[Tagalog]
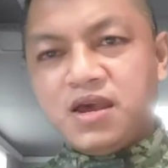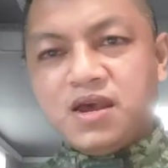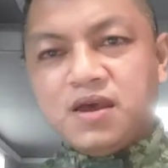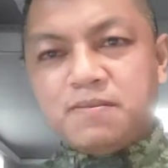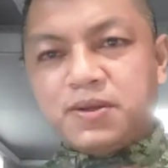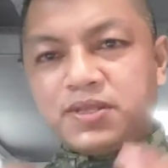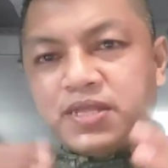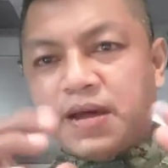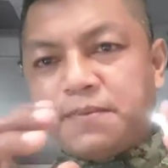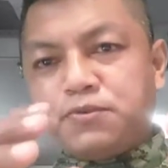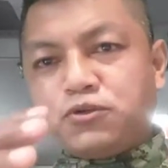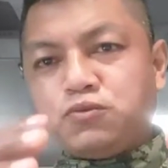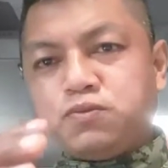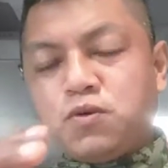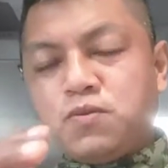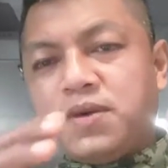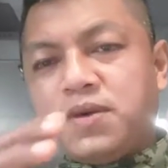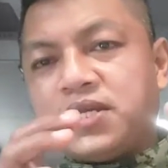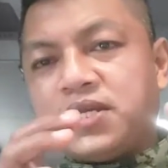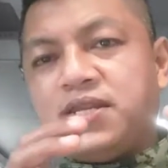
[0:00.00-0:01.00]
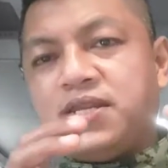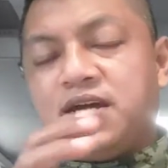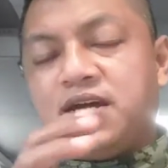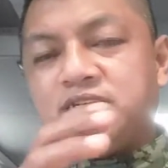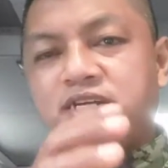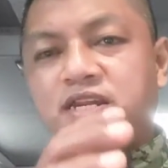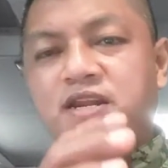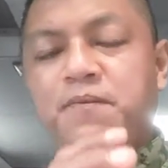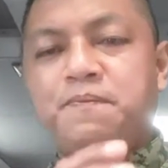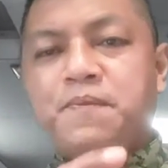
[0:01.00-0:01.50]
matapos mong
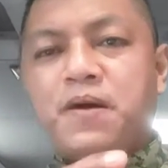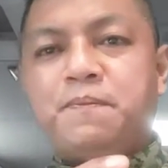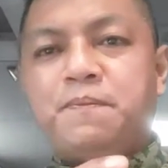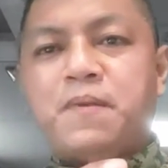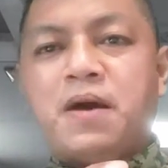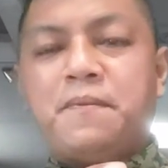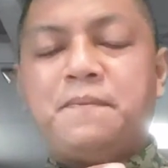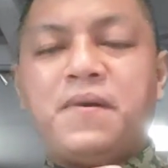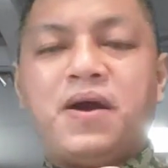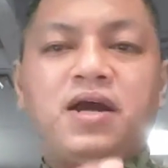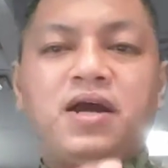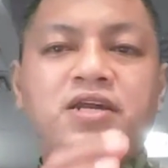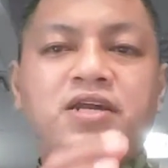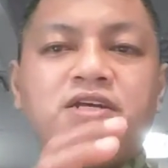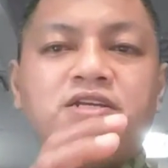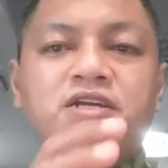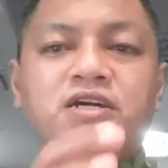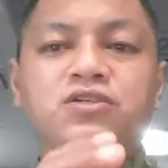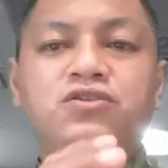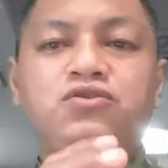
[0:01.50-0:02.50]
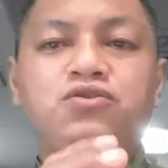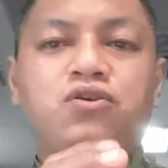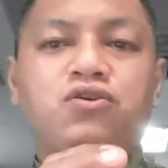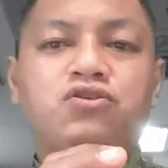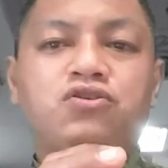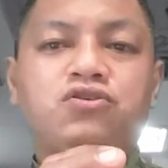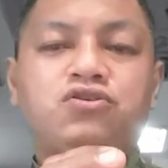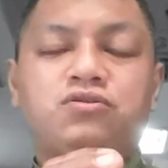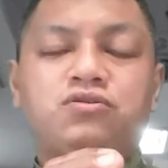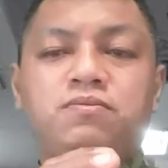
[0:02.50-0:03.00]
maranasan ang pagpapagaling ng
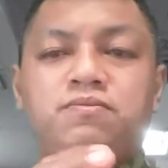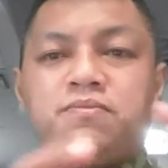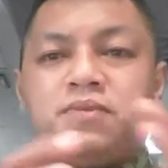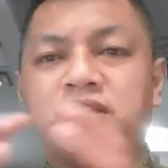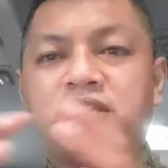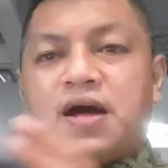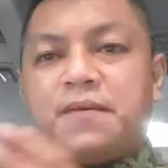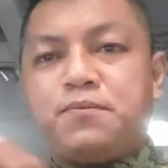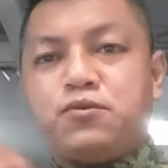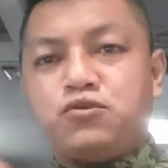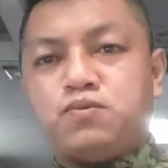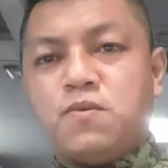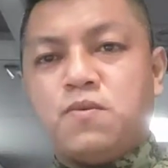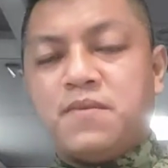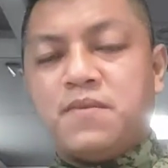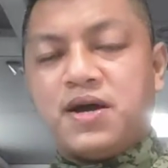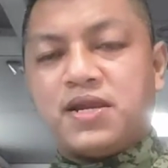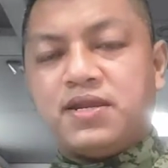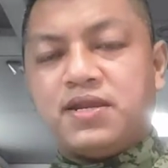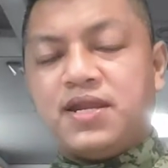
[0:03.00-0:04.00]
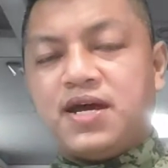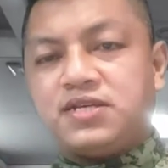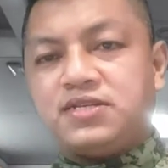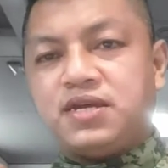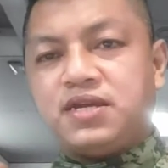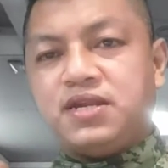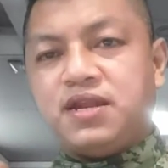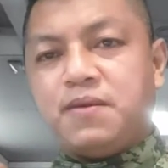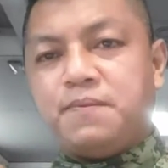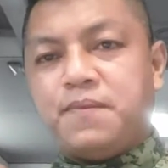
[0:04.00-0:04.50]
Diyos, matapos mong
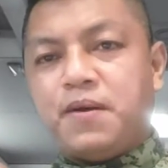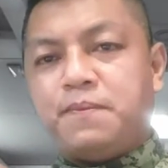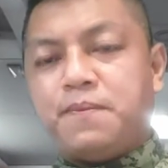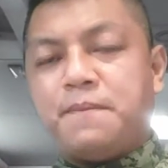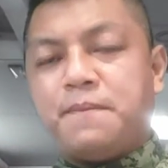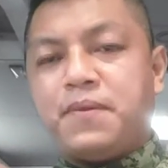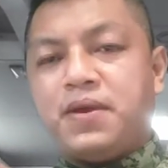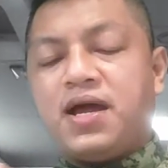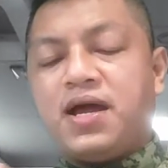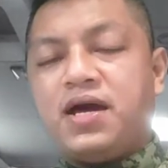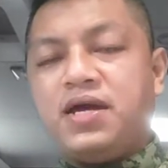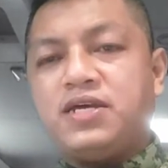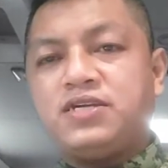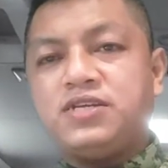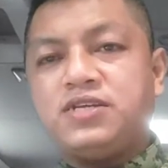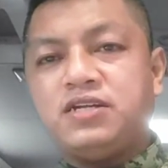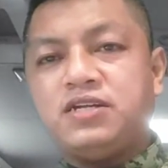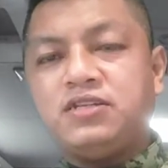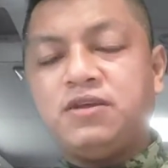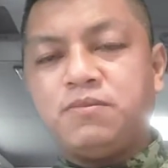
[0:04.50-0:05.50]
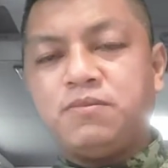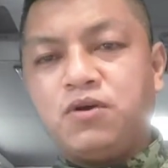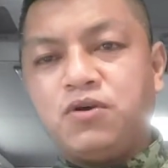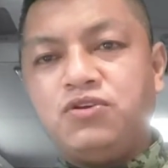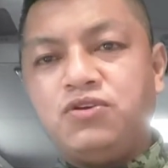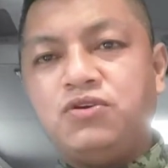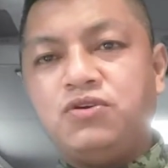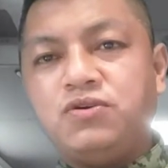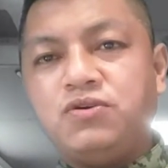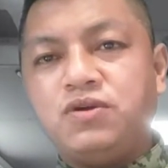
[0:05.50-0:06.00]
maranasan ang pagpapalayas ng
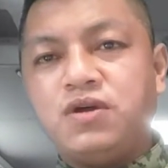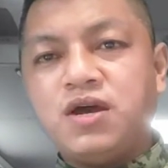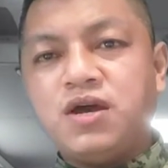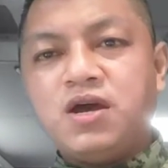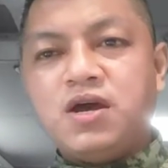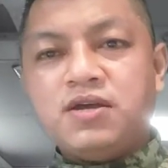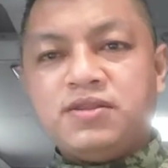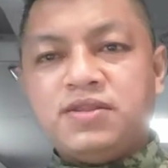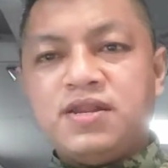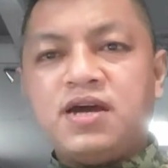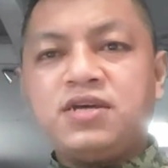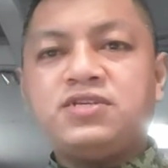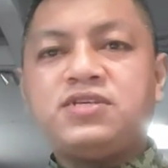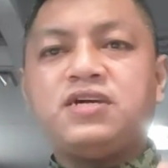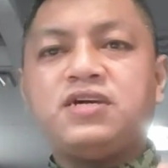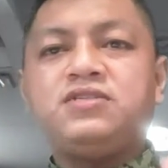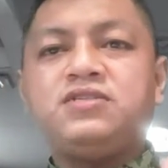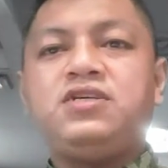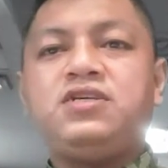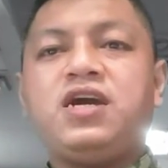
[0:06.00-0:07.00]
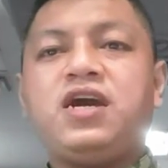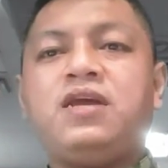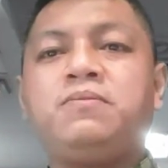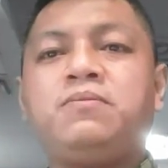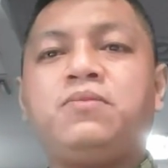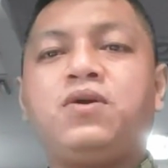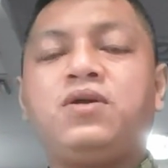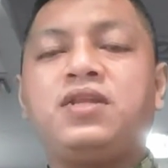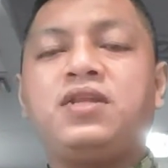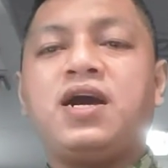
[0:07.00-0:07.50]
demonyo, nasaksihan
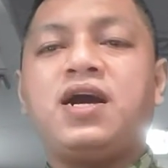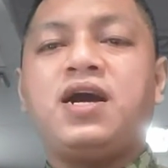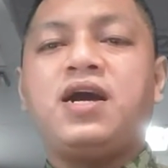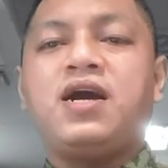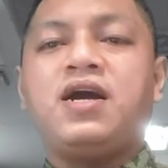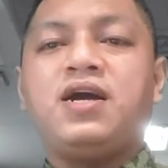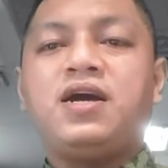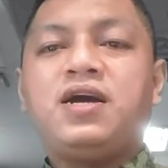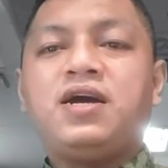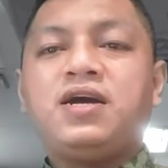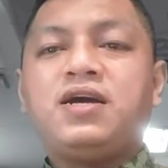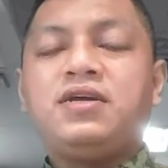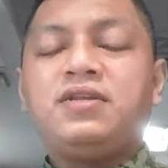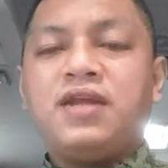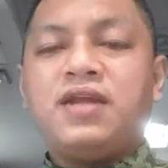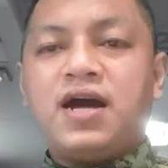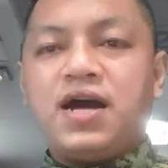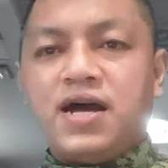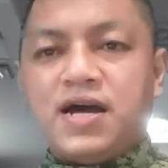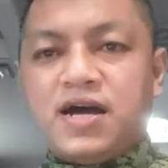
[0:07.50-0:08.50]
mo na na